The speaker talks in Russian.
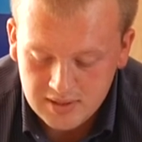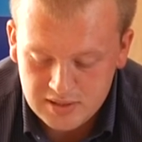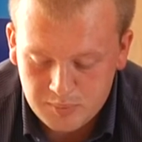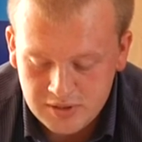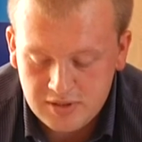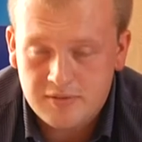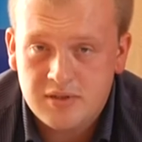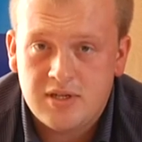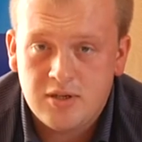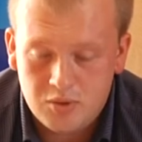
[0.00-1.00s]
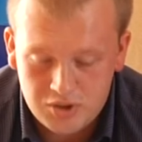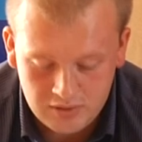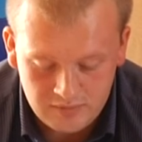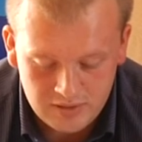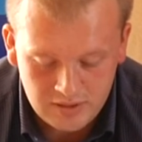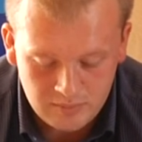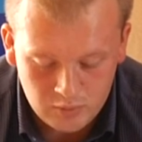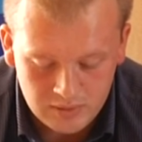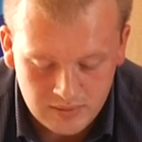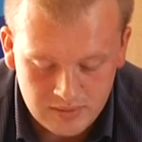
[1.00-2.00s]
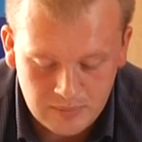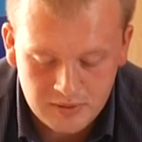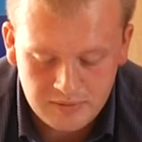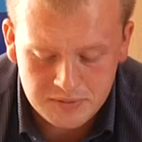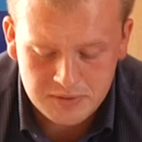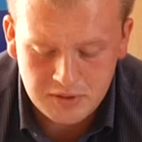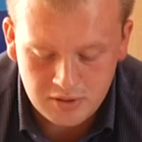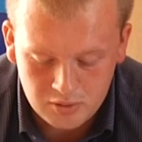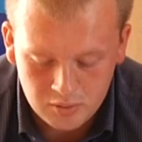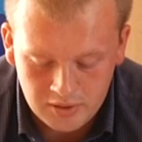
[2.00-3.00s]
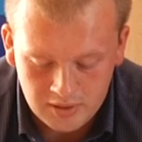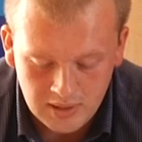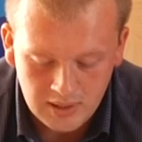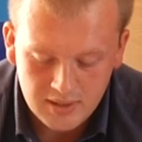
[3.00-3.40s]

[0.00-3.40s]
запланированы следующие виды работ на подвижности территории.